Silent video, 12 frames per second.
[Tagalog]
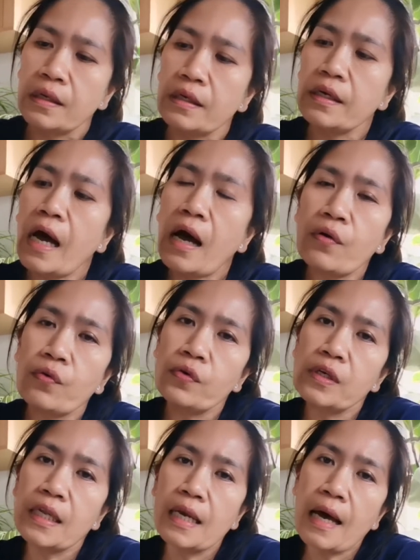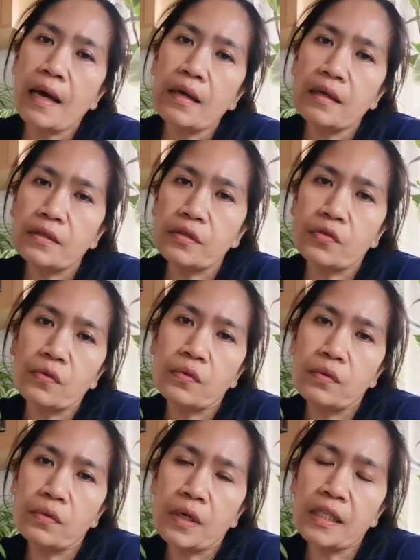dahon nila
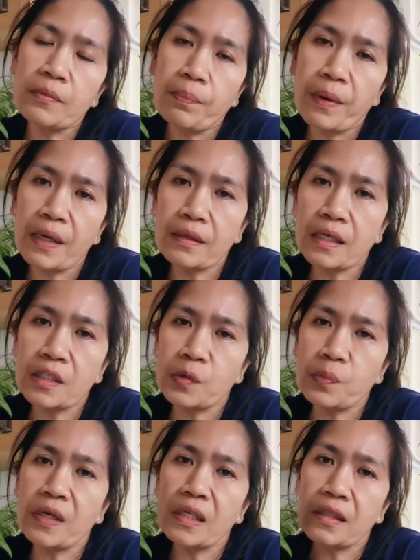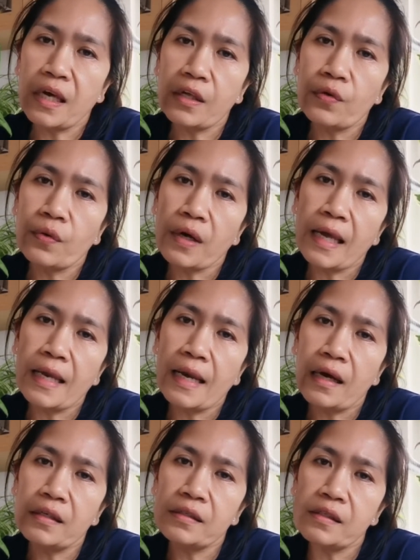so at pag nag-spray tayo
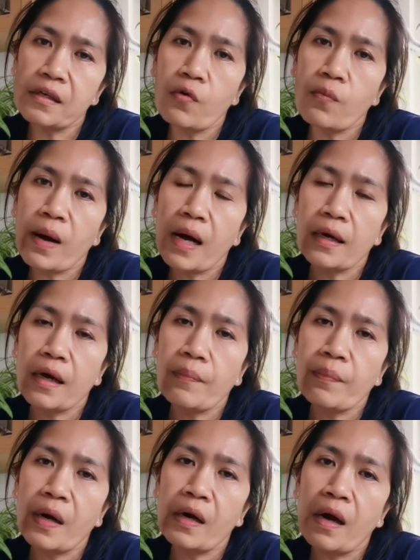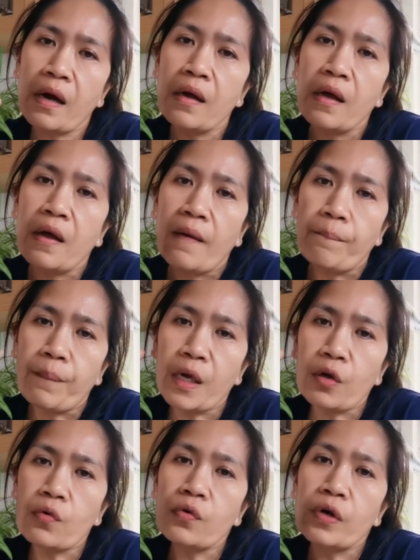kailangan sa umaga para may
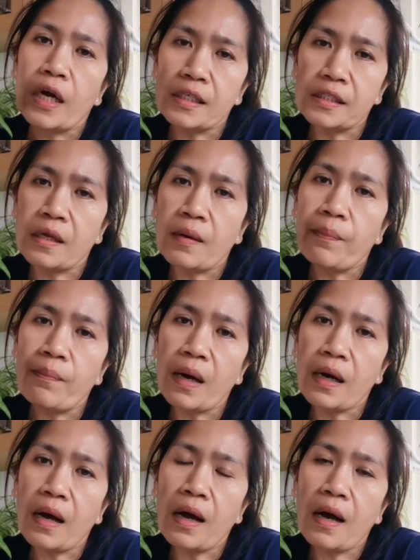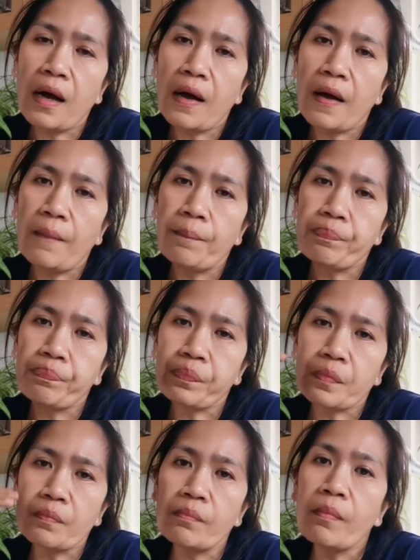oras na maka
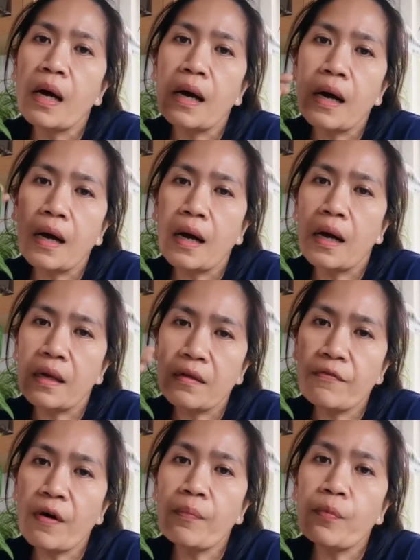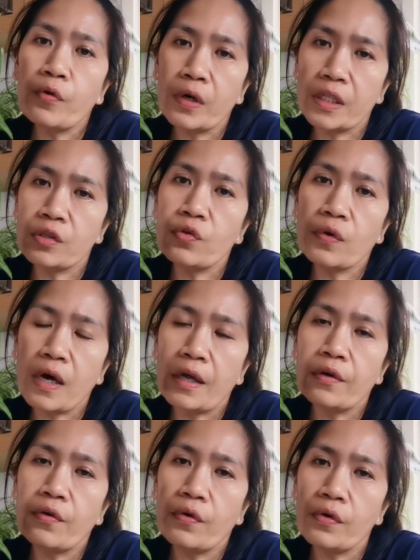ma-evaporate yung
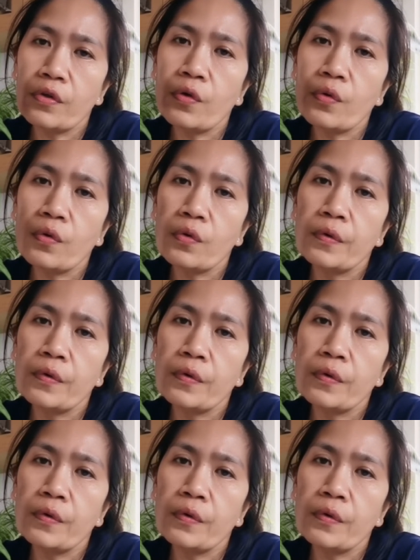ano yung